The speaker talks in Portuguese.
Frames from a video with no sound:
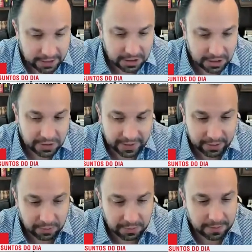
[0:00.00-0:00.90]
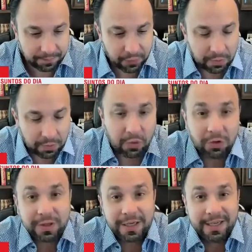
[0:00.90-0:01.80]
aí a gente vai numa, numa
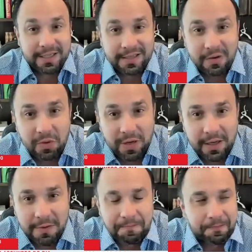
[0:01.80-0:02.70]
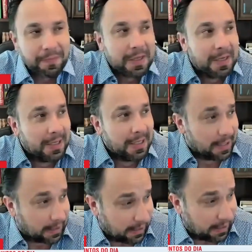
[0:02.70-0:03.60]
outra questão aí.
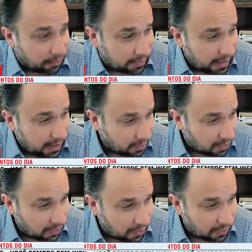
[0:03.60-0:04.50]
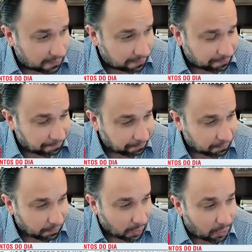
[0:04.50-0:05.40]
Eu tenho.
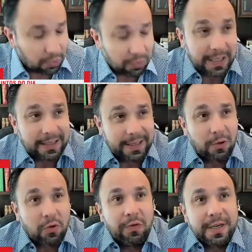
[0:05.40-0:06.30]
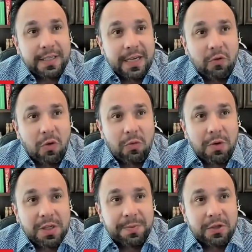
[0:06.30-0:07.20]
Ontem até eu conversei com
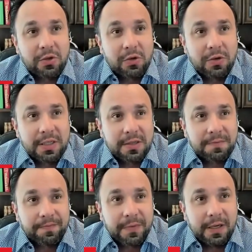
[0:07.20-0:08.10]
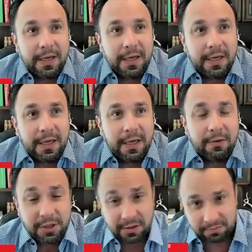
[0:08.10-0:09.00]
algumas pessoas. É,
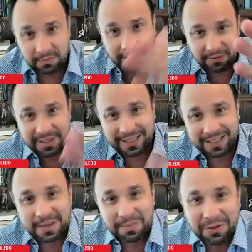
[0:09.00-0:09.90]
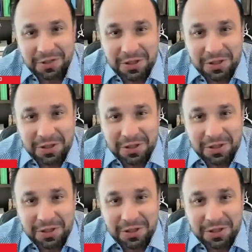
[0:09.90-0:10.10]
eu acho que até você está sabendo